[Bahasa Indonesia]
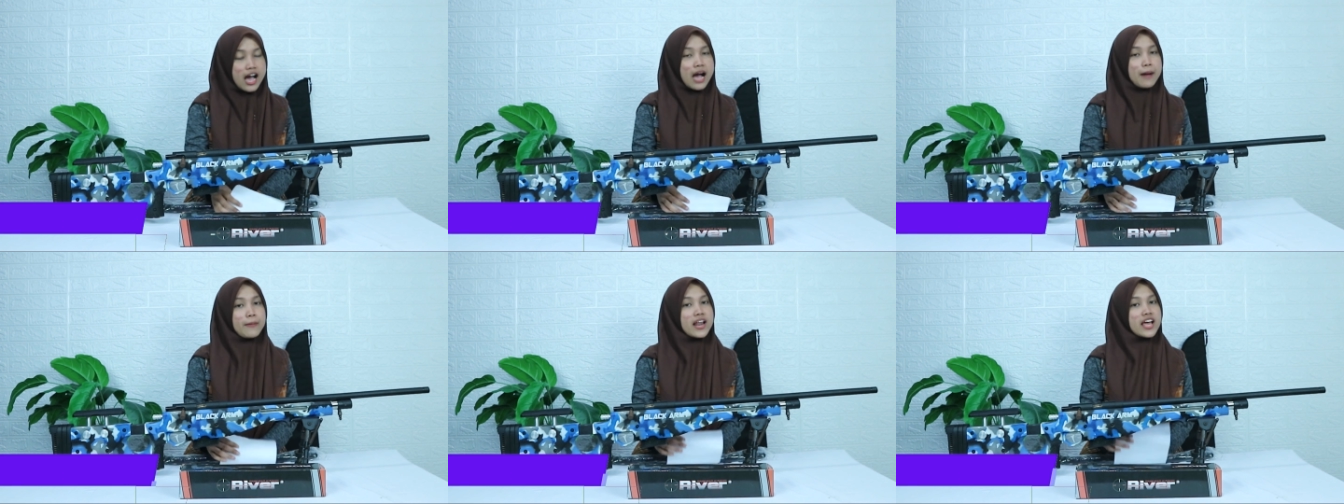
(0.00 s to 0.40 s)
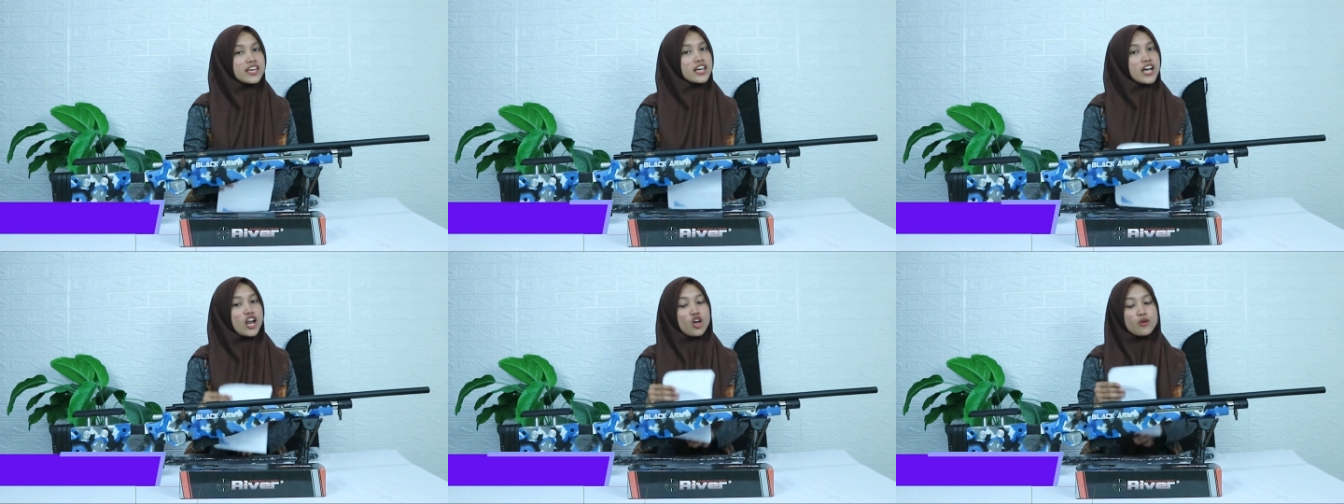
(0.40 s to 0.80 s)

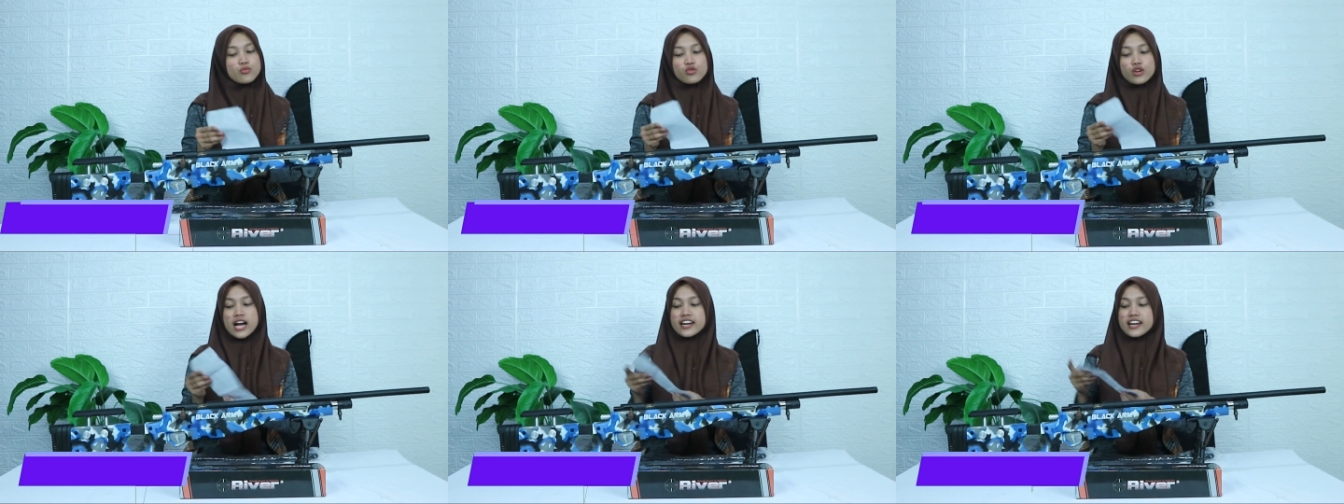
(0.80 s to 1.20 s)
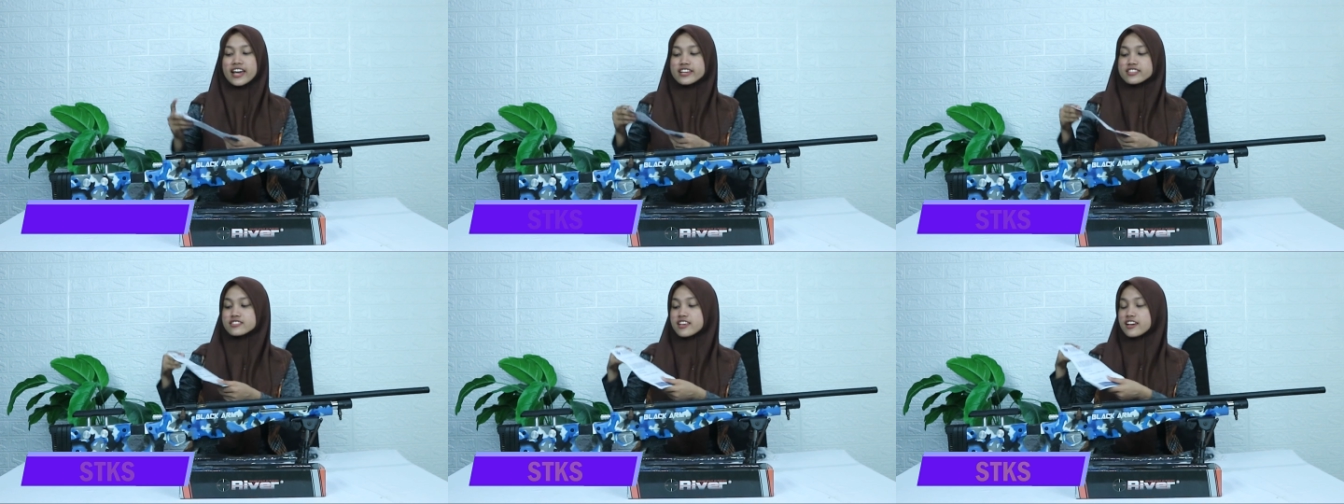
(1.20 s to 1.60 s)
apalagi kalau bukan
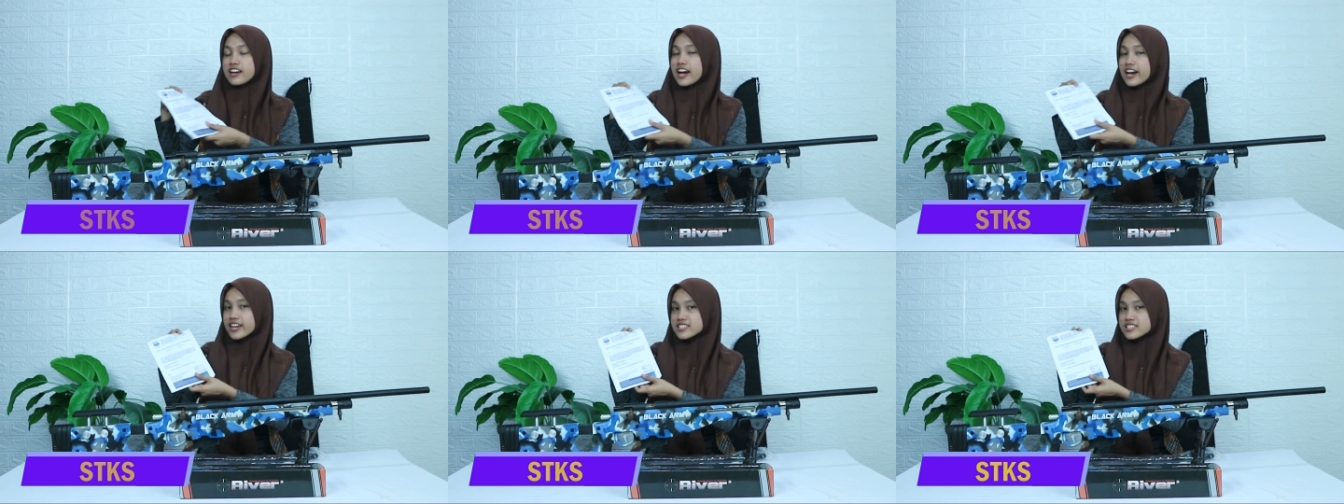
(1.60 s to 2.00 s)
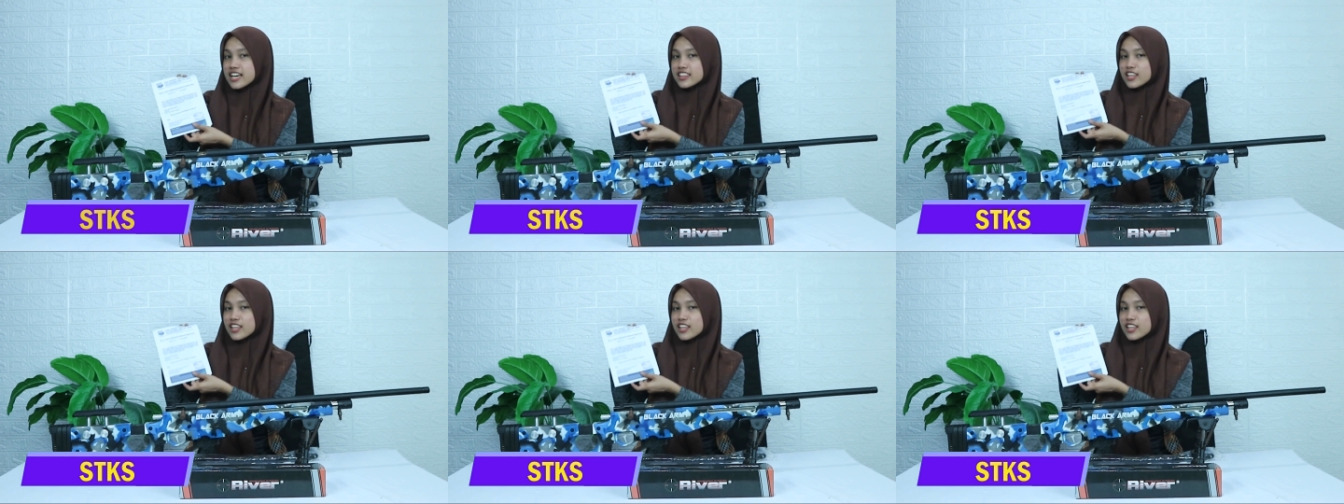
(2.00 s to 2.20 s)
STKS